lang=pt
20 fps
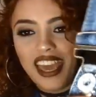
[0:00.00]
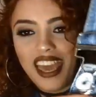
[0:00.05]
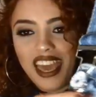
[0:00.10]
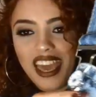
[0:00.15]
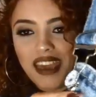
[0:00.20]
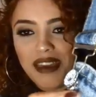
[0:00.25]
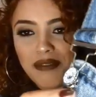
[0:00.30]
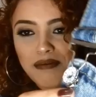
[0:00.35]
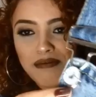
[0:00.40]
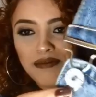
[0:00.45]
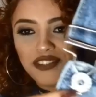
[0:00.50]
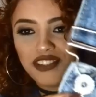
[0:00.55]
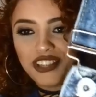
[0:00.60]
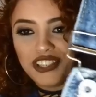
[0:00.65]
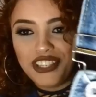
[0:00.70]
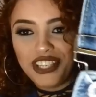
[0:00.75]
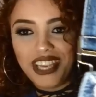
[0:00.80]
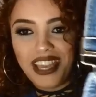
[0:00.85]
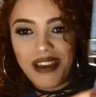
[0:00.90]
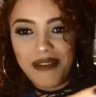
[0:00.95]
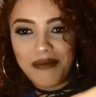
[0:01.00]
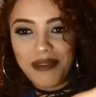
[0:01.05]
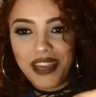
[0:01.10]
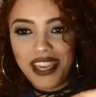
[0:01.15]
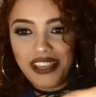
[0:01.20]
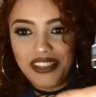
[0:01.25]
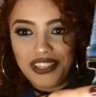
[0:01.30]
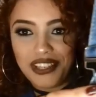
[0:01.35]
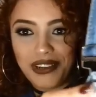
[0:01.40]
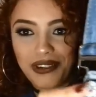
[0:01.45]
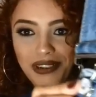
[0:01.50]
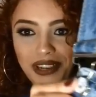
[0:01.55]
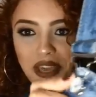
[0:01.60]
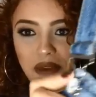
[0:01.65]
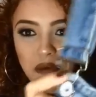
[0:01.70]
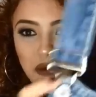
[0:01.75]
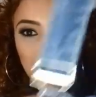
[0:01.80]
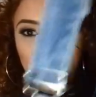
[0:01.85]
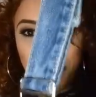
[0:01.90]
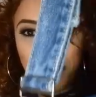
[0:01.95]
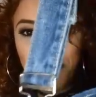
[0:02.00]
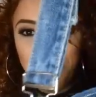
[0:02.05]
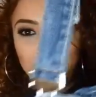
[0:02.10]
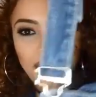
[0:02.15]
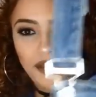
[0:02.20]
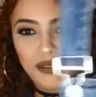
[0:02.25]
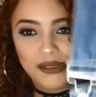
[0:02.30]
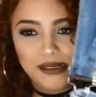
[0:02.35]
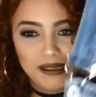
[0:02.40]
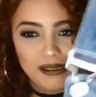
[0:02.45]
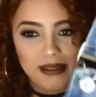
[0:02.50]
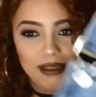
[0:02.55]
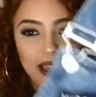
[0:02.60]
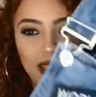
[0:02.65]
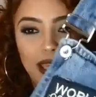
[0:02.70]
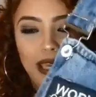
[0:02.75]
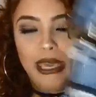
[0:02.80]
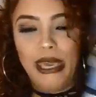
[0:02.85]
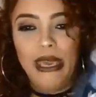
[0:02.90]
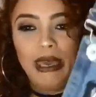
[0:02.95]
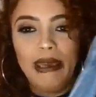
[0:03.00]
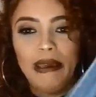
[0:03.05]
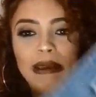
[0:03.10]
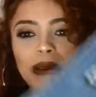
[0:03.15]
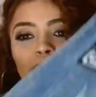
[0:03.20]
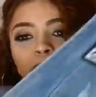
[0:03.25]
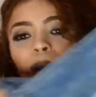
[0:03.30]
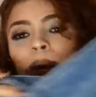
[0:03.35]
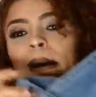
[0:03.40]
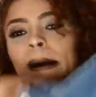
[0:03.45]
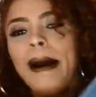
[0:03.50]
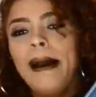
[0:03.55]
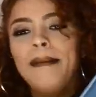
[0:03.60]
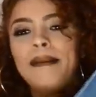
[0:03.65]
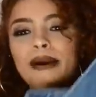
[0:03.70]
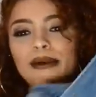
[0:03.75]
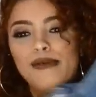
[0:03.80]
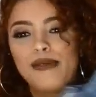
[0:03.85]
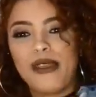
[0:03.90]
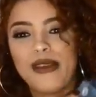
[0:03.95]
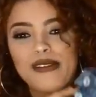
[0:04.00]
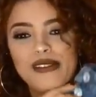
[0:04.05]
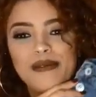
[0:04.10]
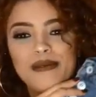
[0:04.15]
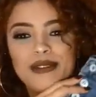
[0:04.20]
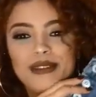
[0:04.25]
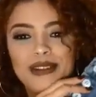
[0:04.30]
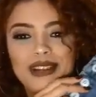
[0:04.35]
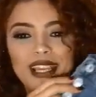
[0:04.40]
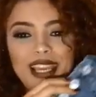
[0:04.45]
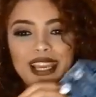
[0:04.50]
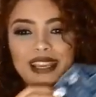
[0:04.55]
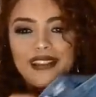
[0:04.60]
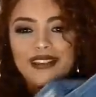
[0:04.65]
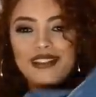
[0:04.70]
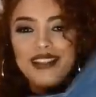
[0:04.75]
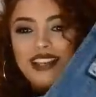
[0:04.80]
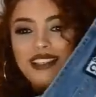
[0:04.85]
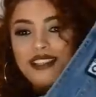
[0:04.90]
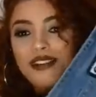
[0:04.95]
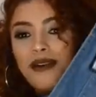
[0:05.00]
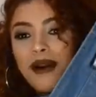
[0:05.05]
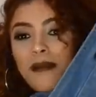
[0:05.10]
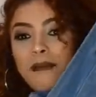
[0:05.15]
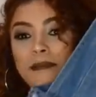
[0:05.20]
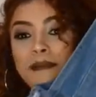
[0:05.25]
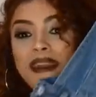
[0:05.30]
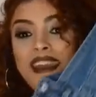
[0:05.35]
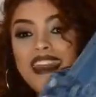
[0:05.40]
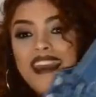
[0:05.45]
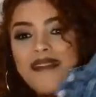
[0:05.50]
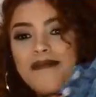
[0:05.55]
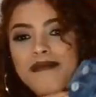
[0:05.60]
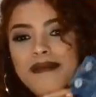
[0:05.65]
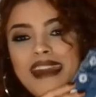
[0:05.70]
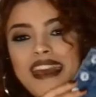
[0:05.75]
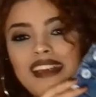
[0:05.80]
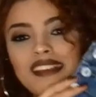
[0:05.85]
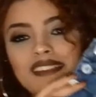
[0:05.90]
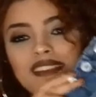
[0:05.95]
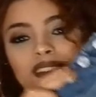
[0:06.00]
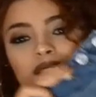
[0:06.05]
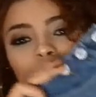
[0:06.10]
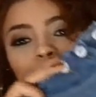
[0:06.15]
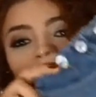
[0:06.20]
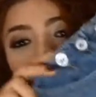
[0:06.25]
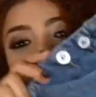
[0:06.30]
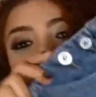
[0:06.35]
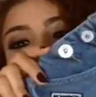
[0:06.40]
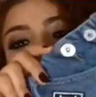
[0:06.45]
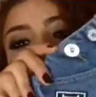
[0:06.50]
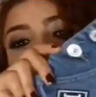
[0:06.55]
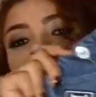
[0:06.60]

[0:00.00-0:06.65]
É, de antigamente, que eu lembro da minha infância, isso aqui. Ai, meu Deus, é muito lindo, gente. Eu amei mesmo.